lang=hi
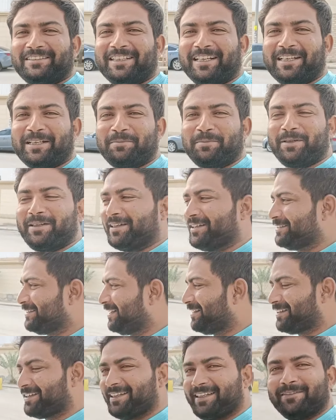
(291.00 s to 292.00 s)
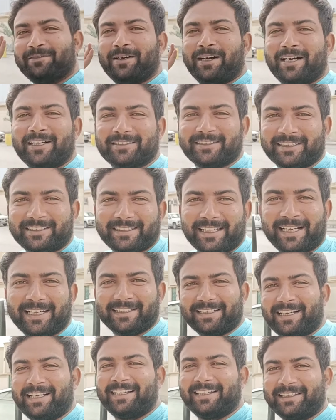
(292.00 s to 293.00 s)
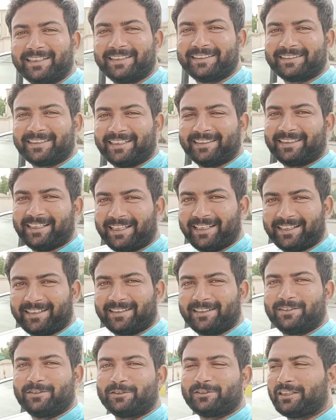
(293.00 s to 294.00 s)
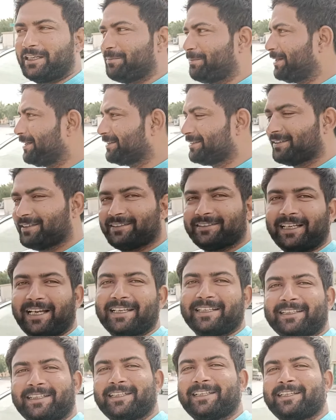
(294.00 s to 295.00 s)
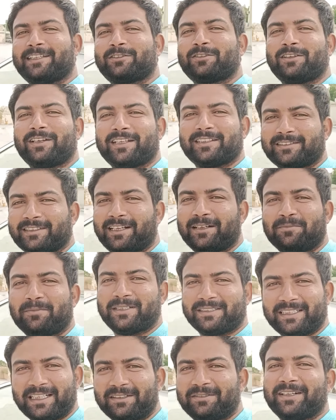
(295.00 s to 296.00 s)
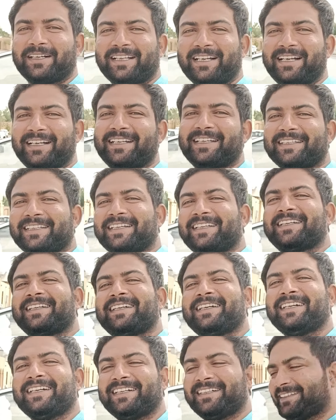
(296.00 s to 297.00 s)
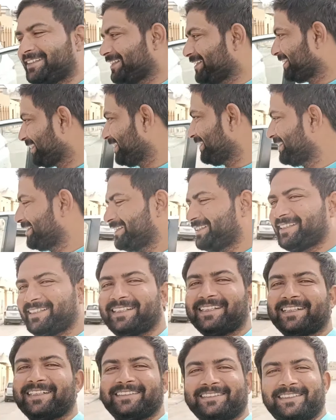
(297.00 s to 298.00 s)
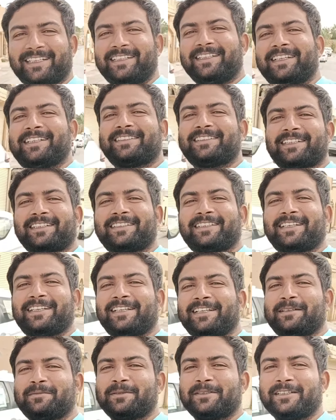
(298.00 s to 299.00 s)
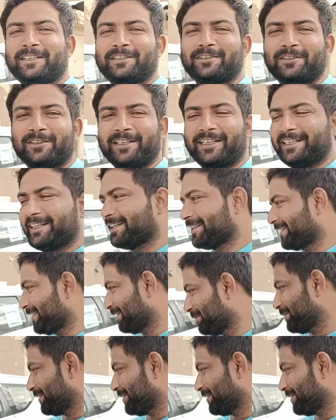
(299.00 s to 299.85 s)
इशारे पे जा रहे हैं वहाँ से टायर डालेंगे इसके टायर उसके बाद जाएंगे थोड़ा सा मटन वगैरह लेंगे ठीक है चलिए चलते हैं अभी धनो लेकर के